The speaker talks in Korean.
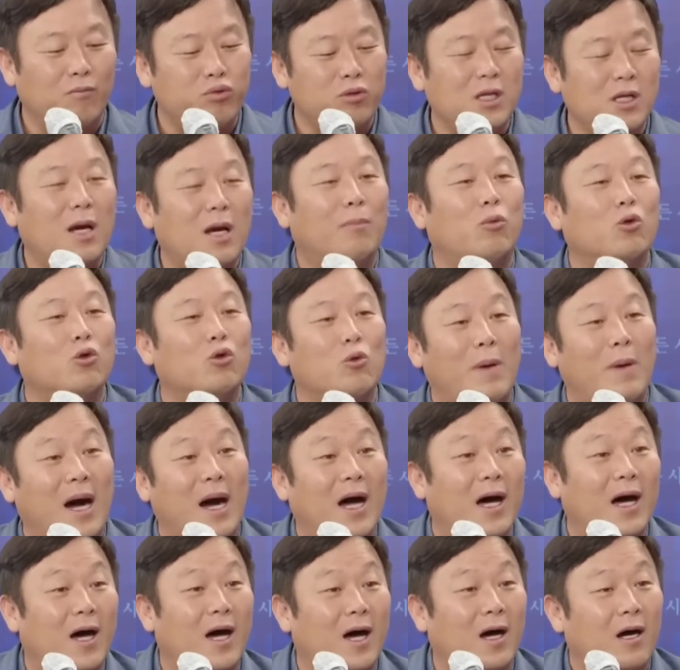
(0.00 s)
불리한 보도
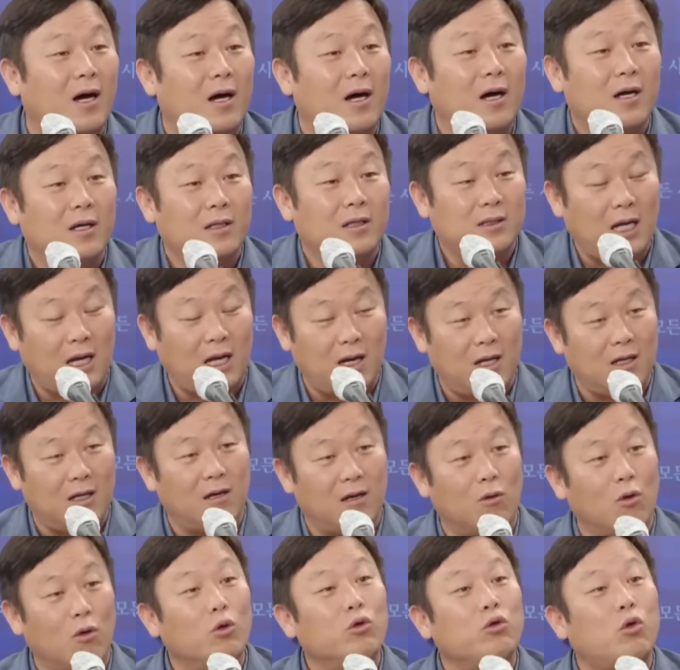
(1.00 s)
막아 달라는
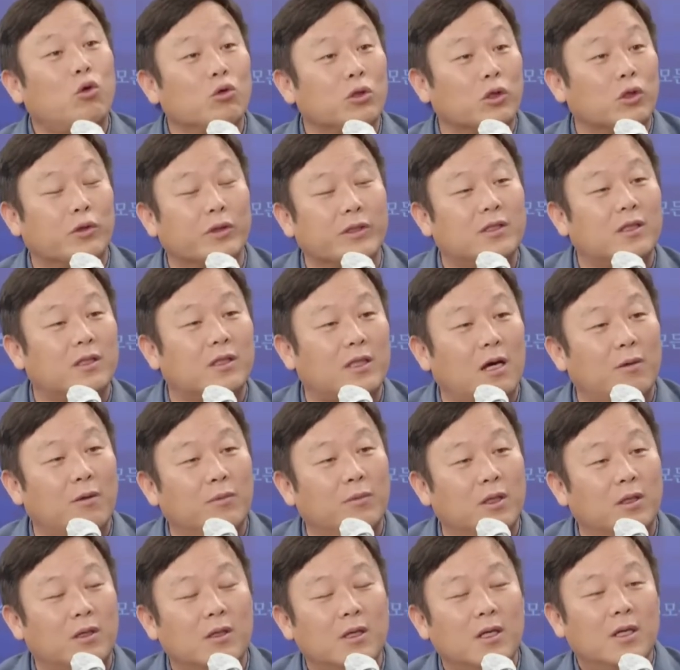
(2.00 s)
언론 통제도 있었다
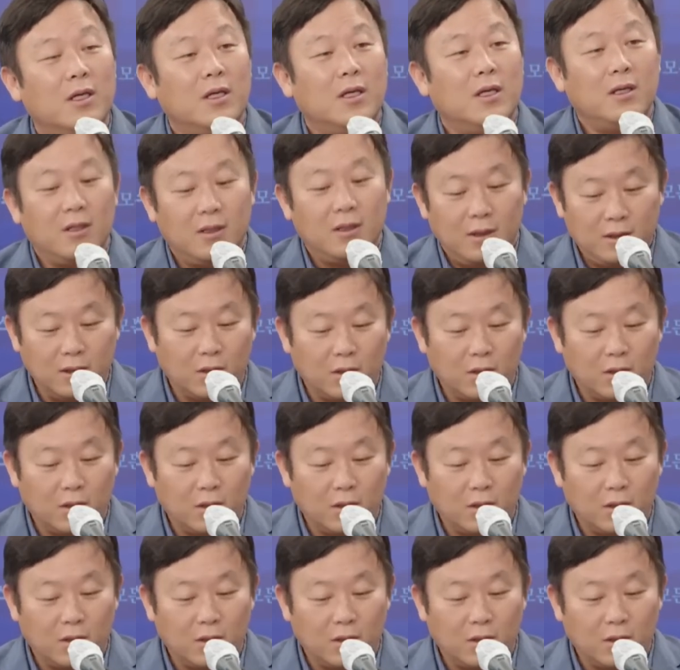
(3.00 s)
뭐 음.